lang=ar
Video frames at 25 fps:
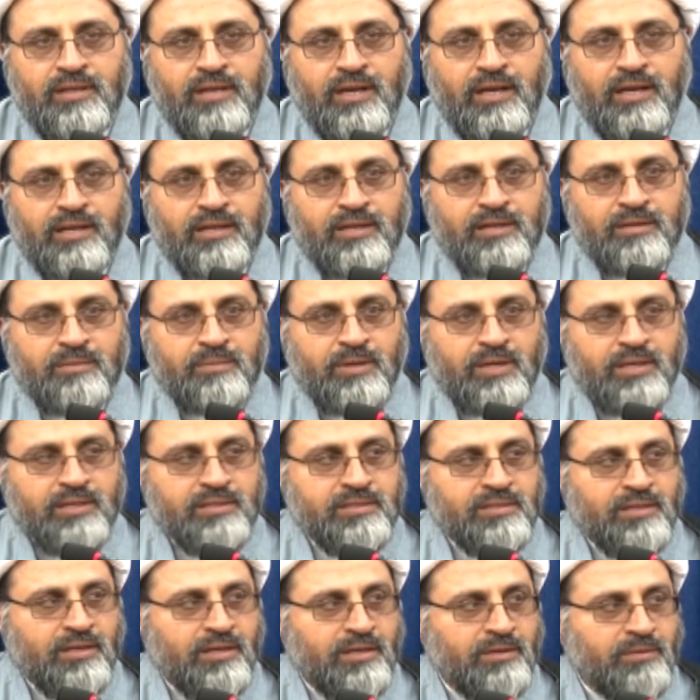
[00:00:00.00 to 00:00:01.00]
على
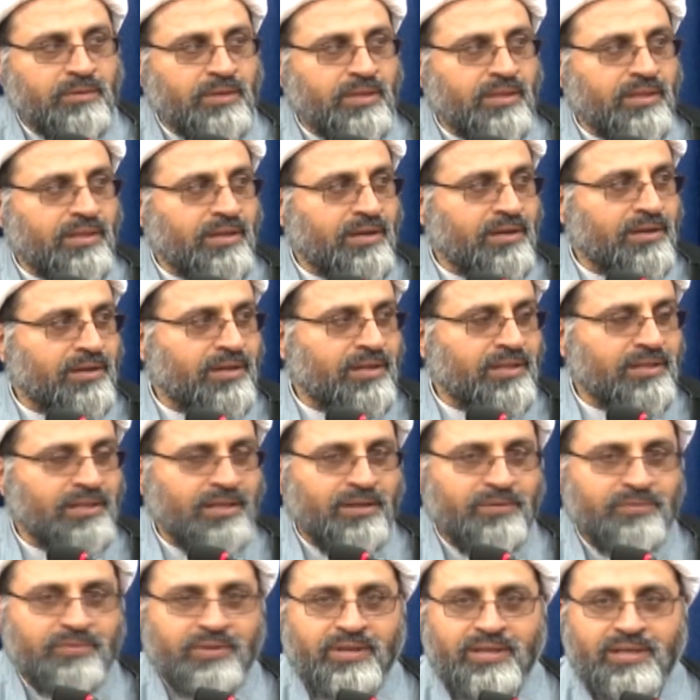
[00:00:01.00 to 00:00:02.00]
البأساء والضراء ده
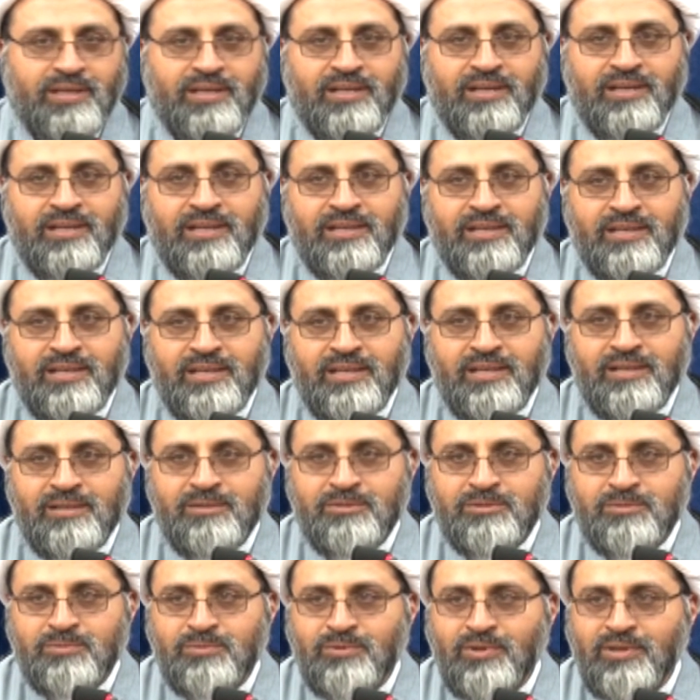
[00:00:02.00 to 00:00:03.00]
أفكر أن
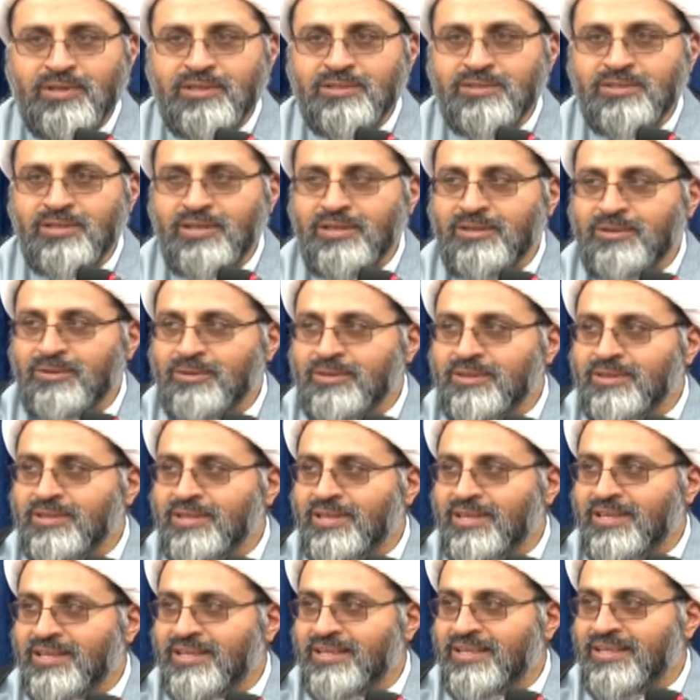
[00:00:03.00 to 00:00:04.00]
الأسبوع الجاي
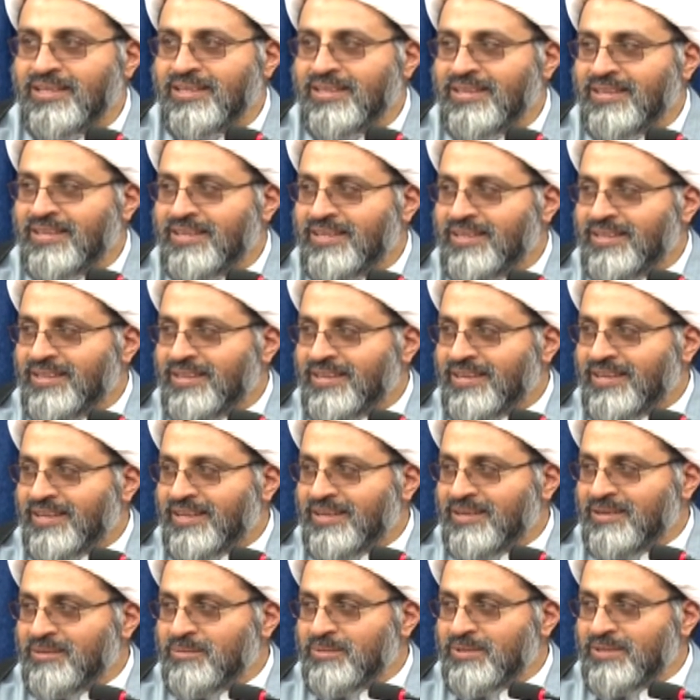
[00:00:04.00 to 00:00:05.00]
عطلة
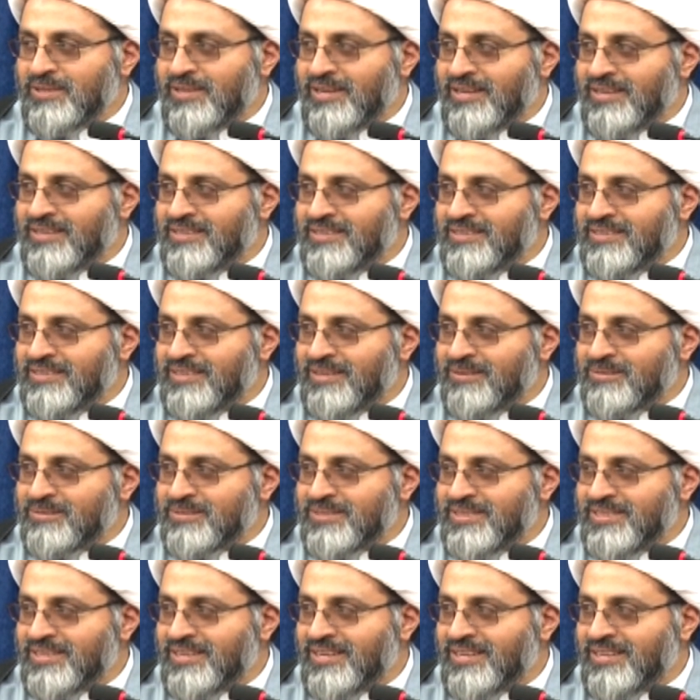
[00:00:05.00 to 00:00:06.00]
خلي بدال
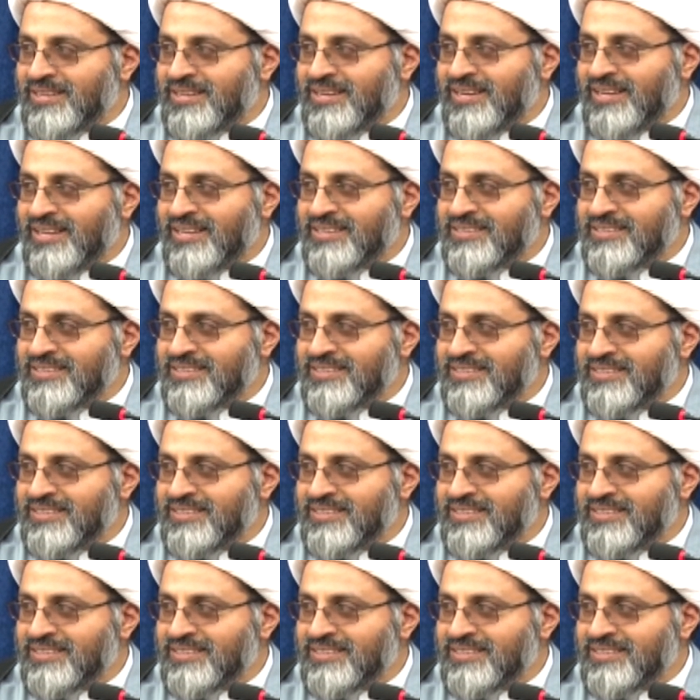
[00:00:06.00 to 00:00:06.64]
تفصيل هذا الحديث